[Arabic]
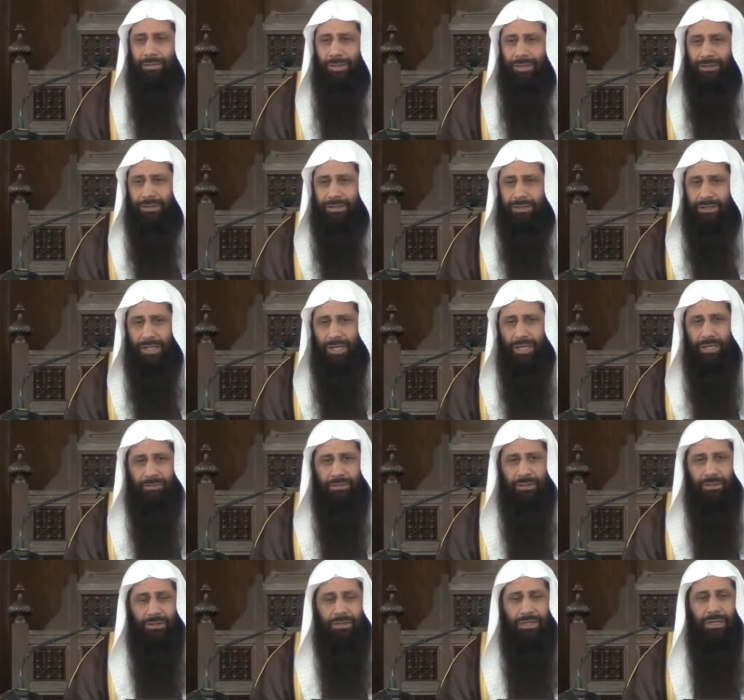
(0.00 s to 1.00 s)
بعض
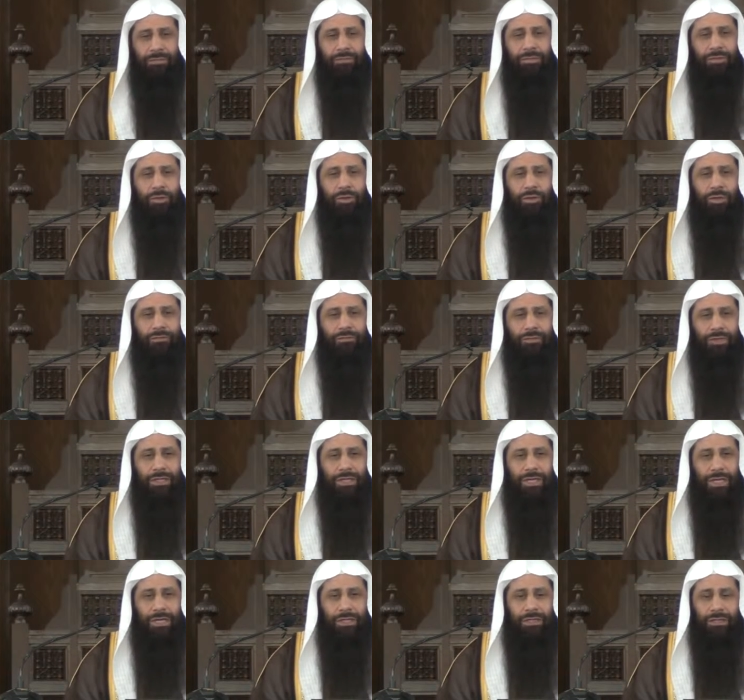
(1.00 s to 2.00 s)
الصحابة لم يعرف
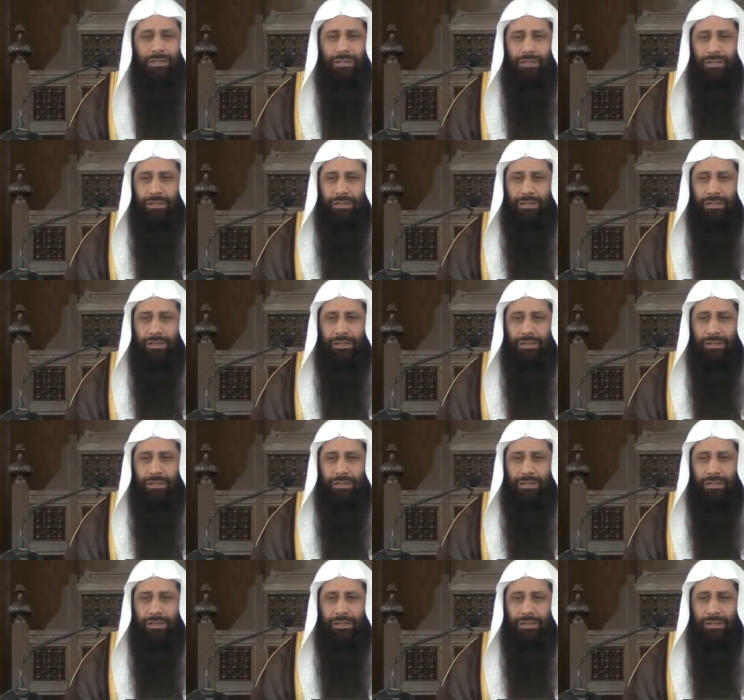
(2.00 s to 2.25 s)
إلا عن